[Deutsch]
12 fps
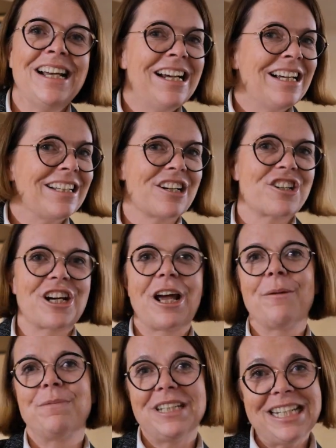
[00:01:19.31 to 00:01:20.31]
Da
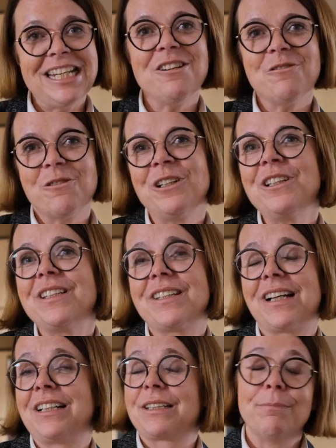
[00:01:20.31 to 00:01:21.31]
schreibt ihr uns
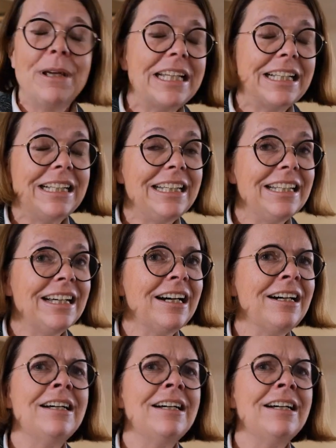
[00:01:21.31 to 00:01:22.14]
als Mitglieder,